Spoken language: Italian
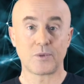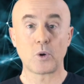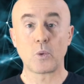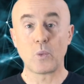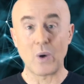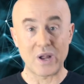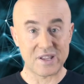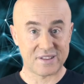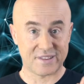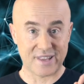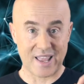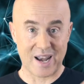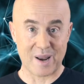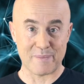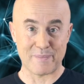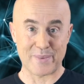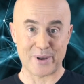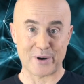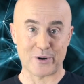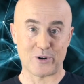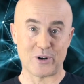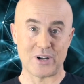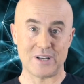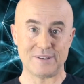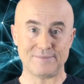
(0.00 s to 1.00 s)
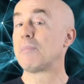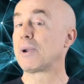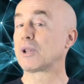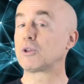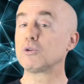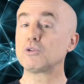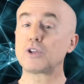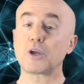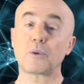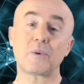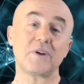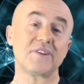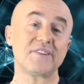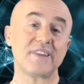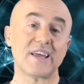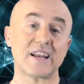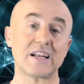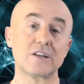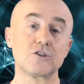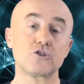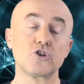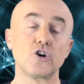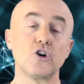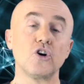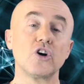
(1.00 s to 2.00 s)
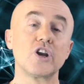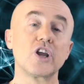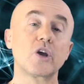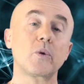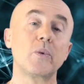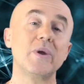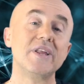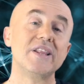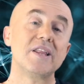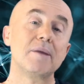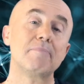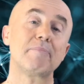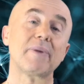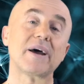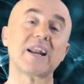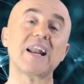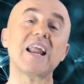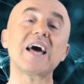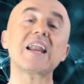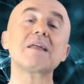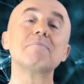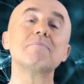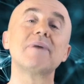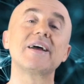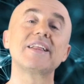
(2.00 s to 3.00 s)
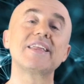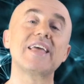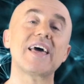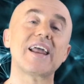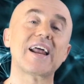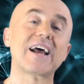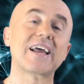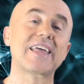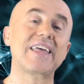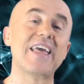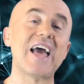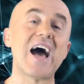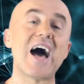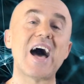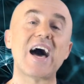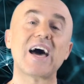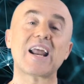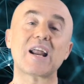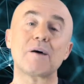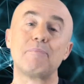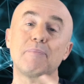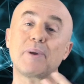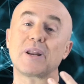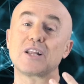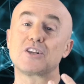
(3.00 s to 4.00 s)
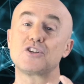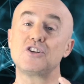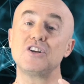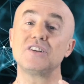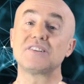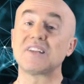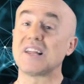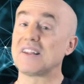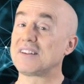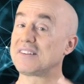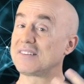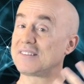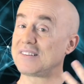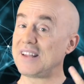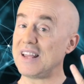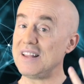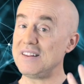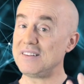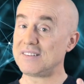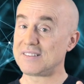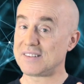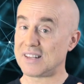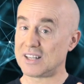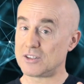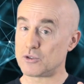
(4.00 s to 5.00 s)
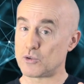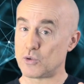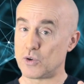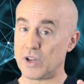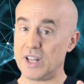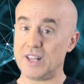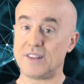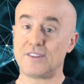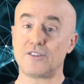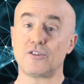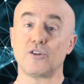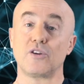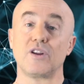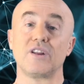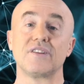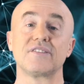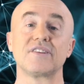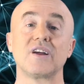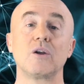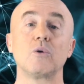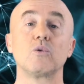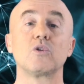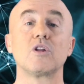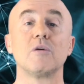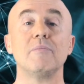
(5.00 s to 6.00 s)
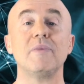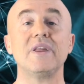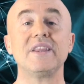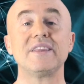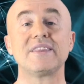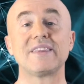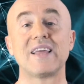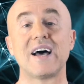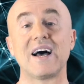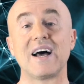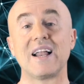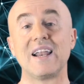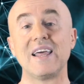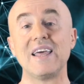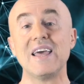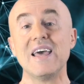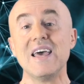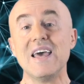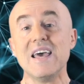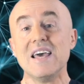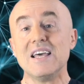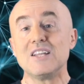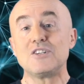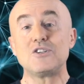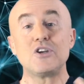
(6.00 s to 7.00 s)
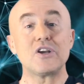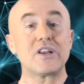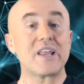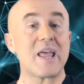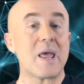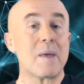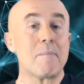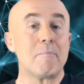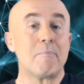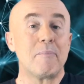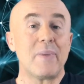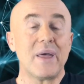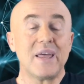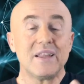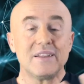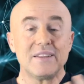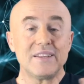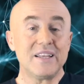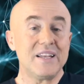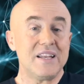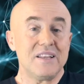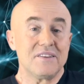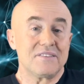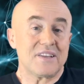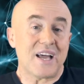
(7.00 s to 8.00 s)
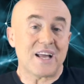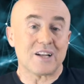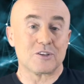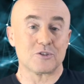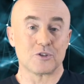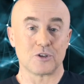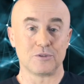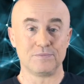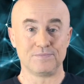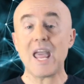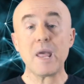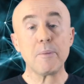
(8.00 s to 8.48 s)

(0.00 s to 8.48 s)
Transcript: Questa è la parola. Per tutte queste ragioni, quindi, parlare in maniera chiara, precisa e senza giudizio di salute mentale ci riempie di disagio.